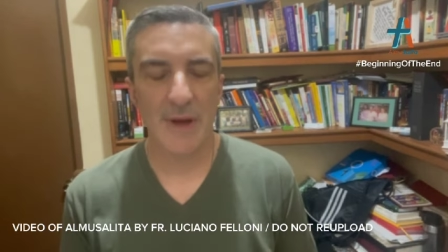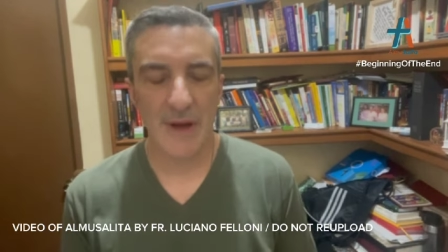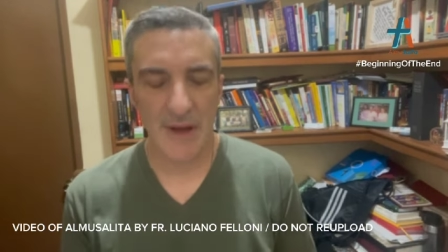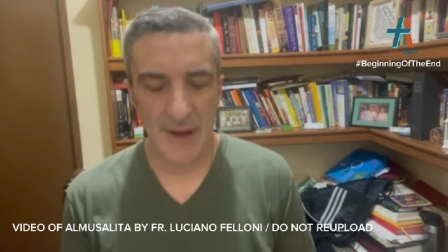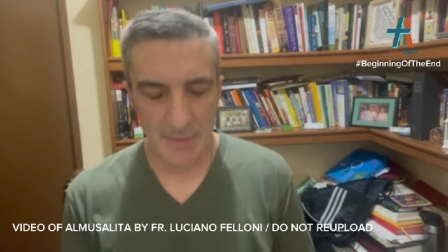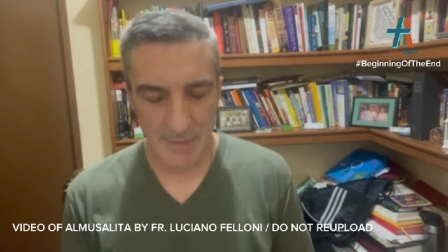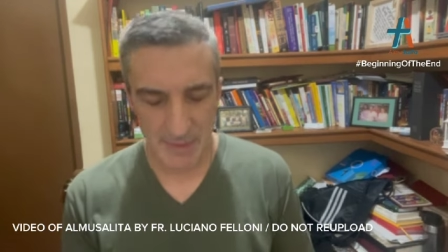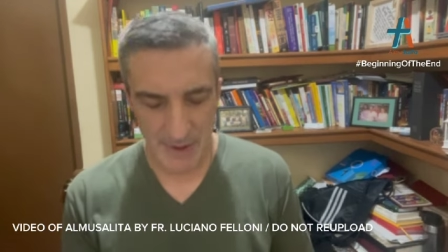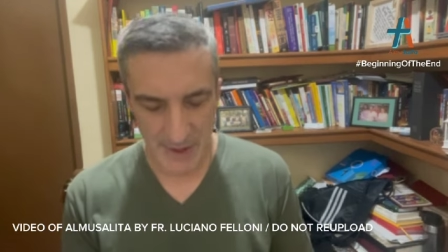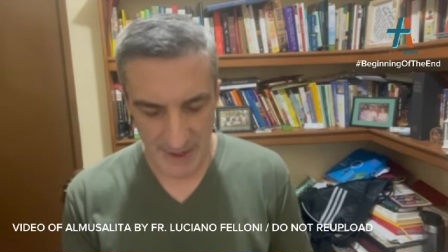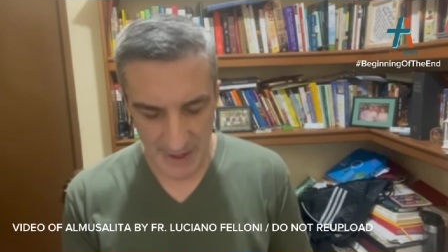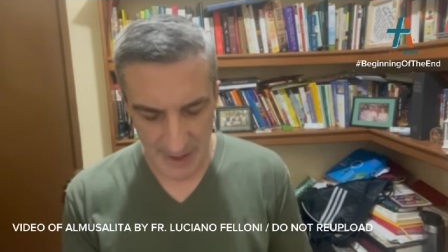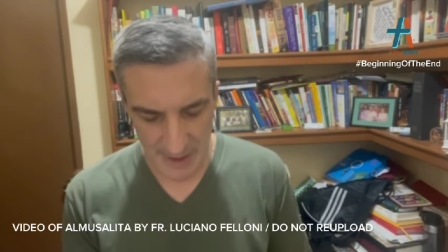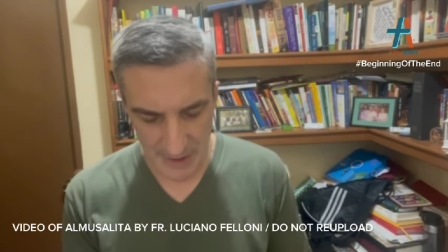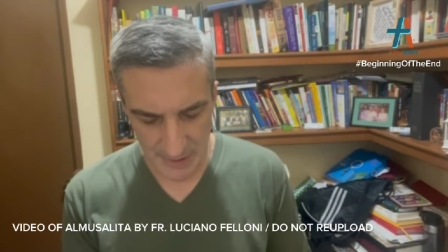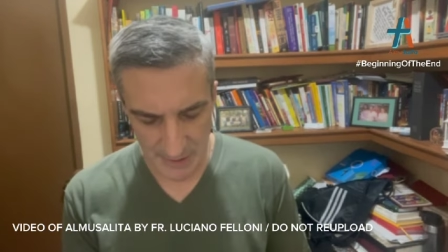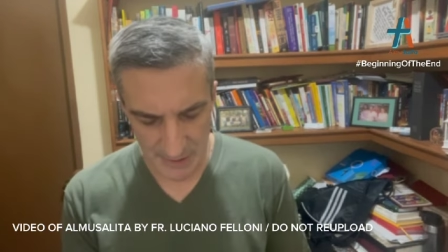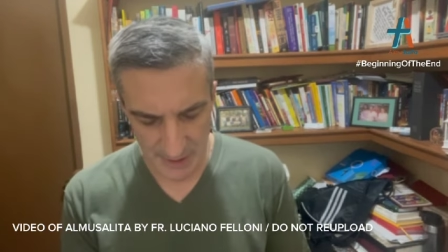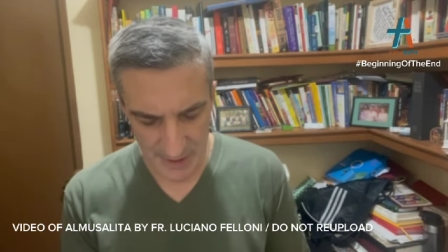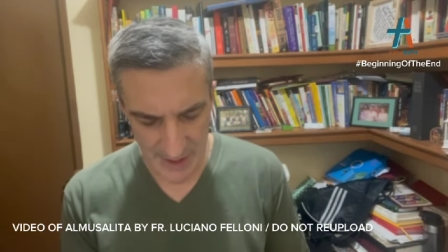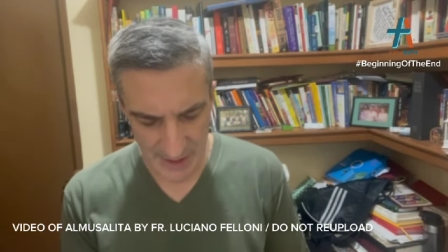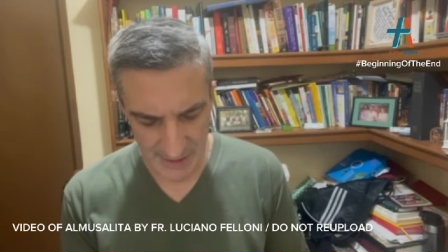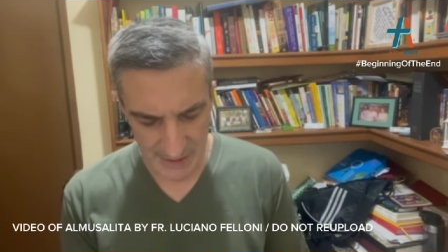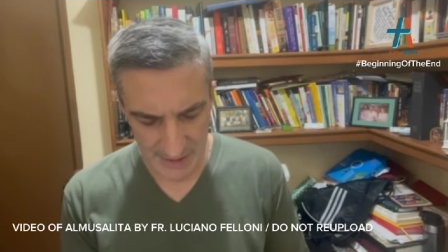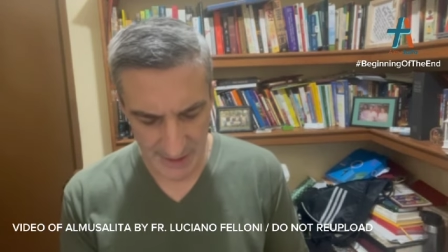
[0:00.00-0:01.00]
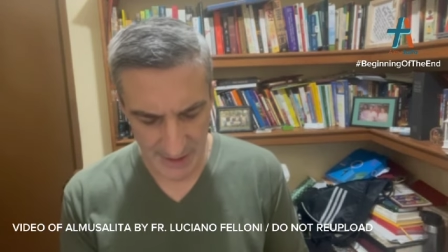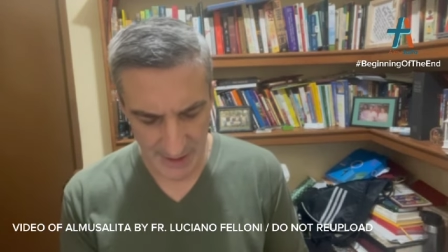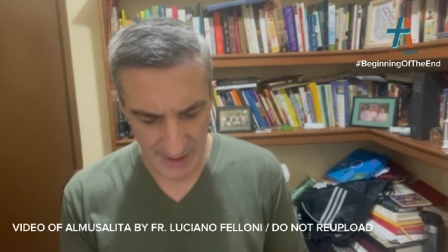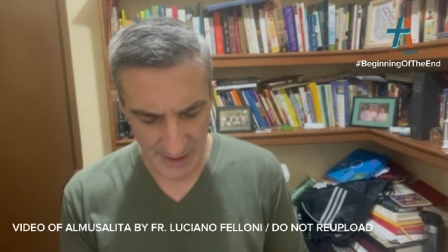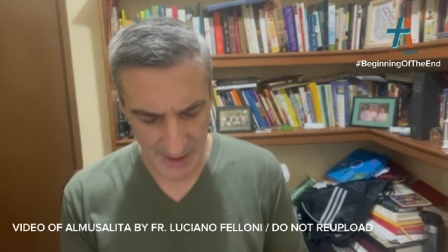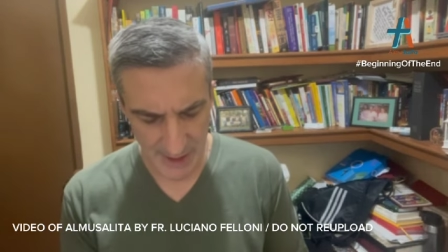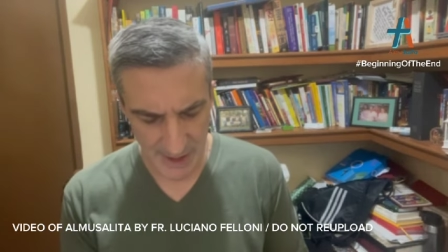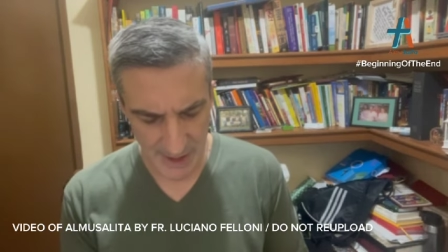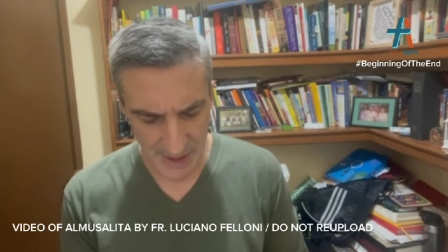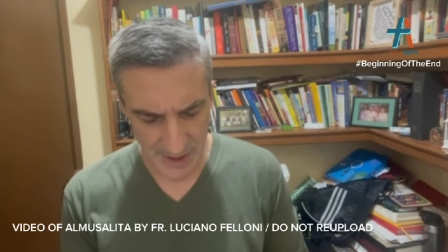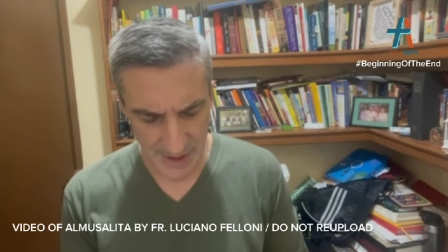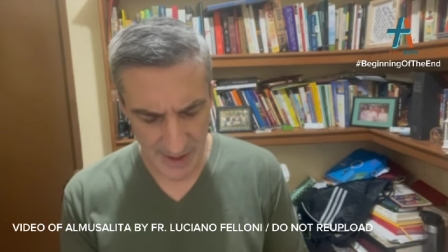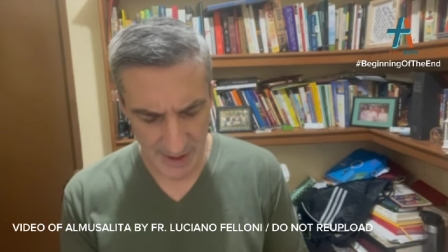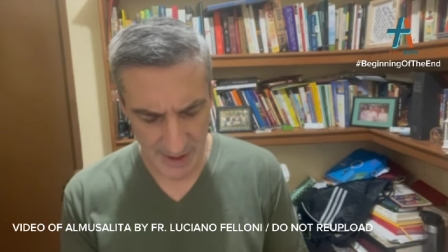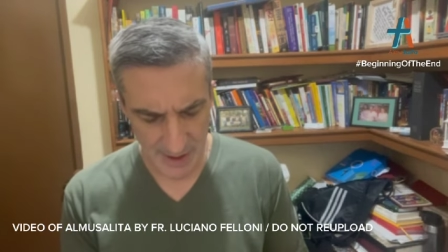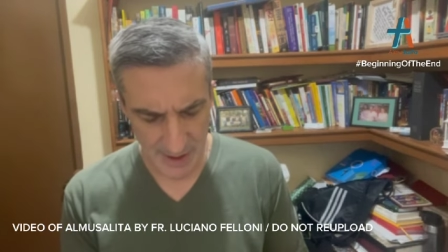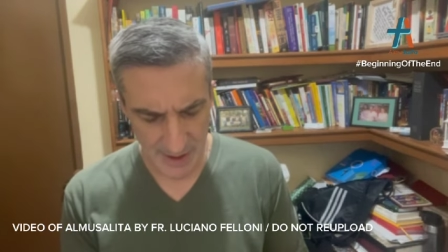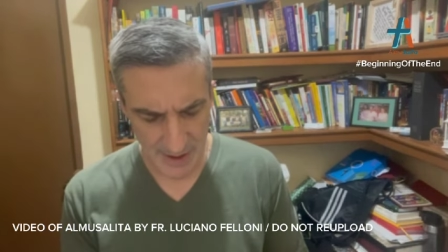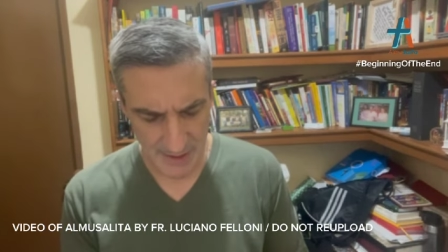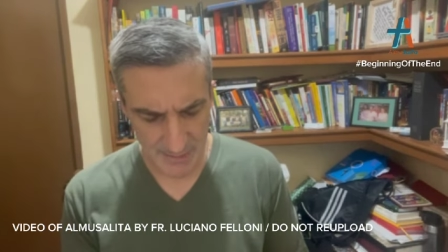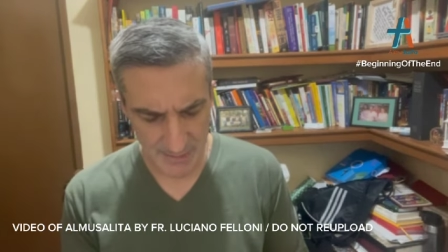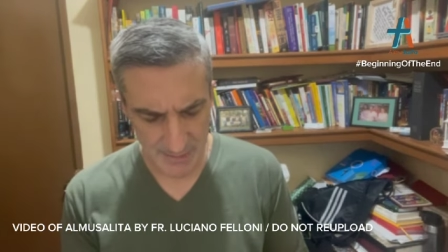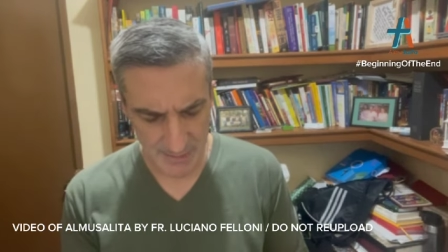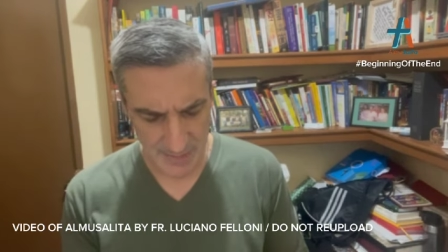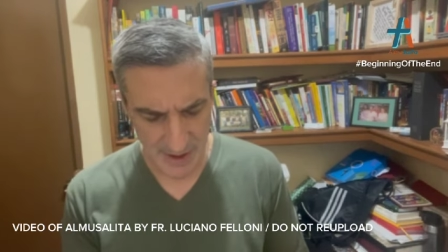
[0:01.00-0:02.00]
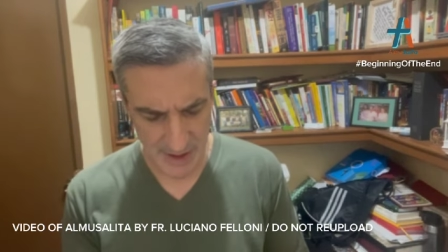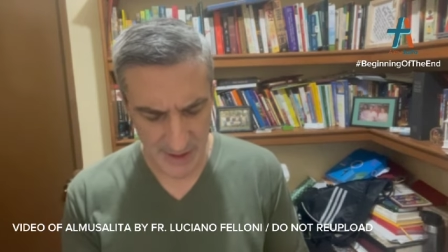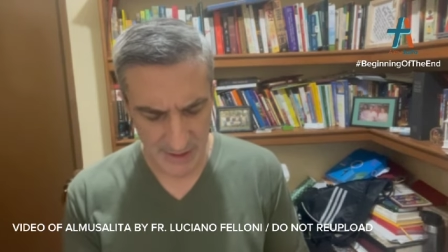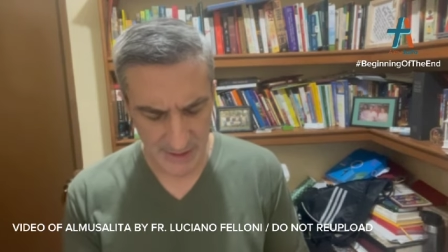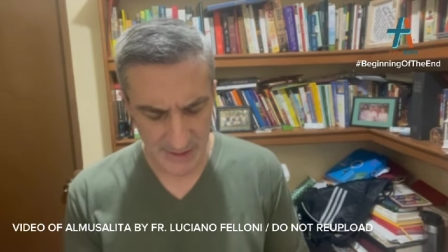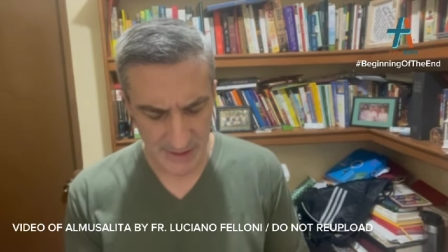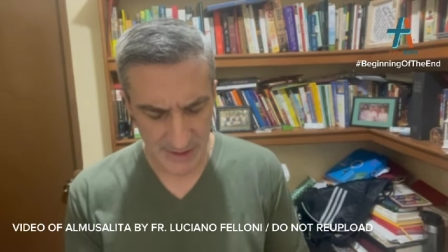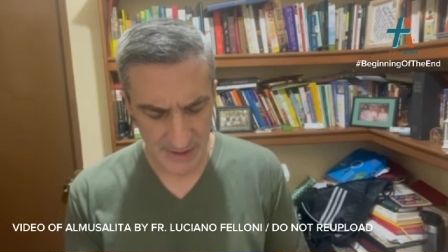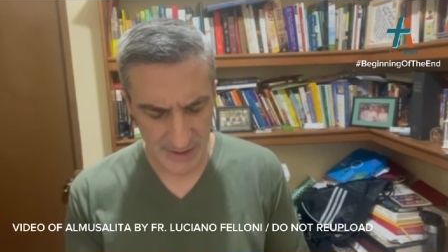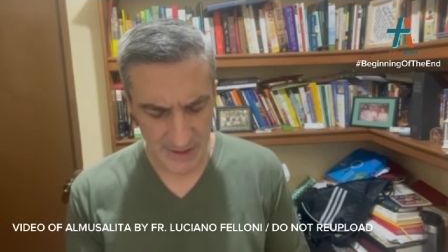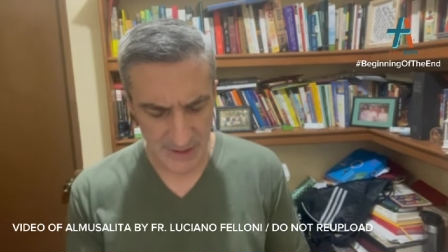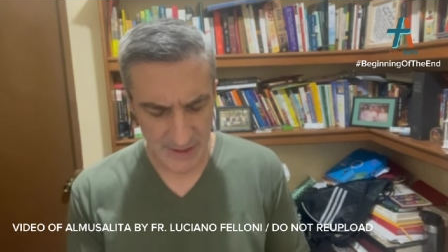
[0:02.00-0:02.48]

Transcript: Ang ebanghelyo natin ay uh, Mark